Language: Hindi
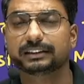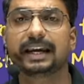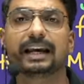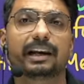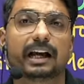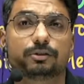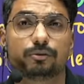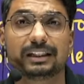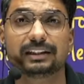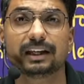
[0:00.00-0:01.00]
हैं क्लास ट्वेल्थ
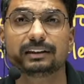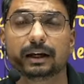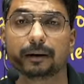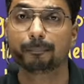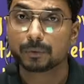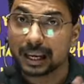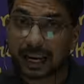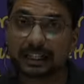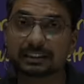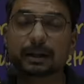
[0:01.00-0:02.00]
के अंदर इन
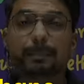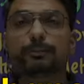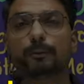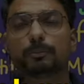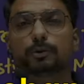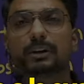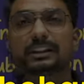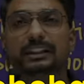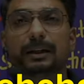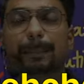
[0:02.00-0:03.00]
सभी फॉर्म्स को अच्छे से
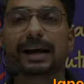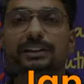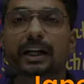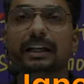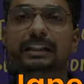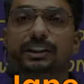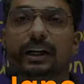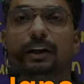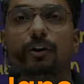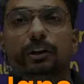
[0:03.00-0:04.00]
पहचाने जाने और इनको